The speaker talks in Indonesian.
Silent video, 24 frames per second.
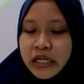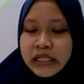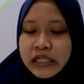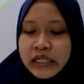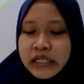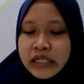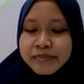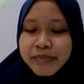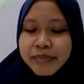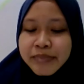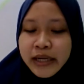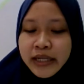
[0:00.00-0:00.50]

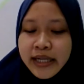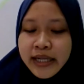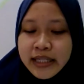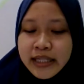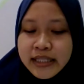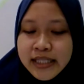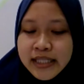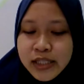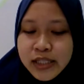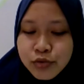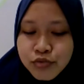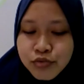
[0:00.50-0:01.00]
Sebagian
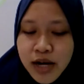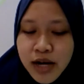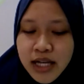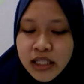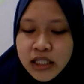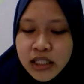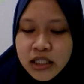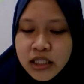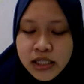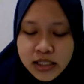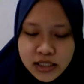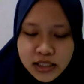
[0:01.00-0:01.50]
siswa
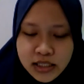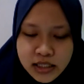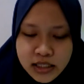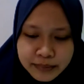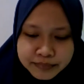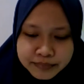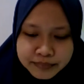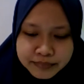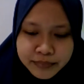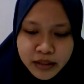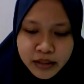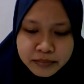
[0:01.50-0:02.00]
tidak
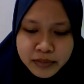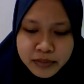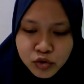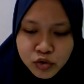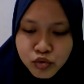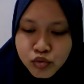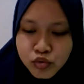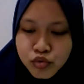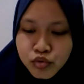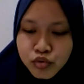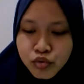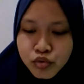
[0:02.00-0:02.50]
siap,
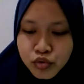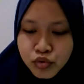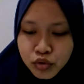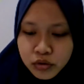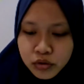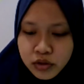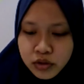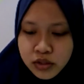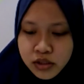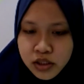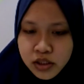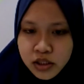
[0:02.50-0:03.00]
termasuk
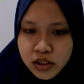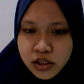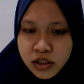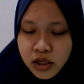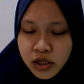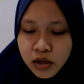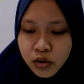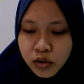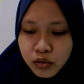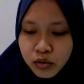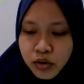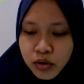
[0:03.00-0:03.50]
gugut si
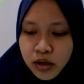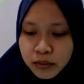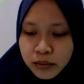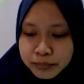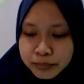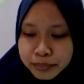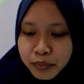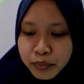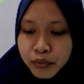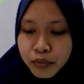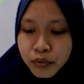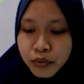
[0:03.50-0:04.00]
jagoan
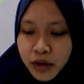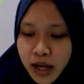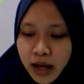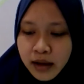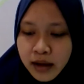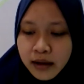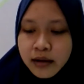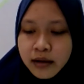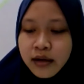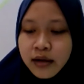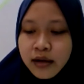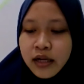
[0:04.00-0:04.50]
bola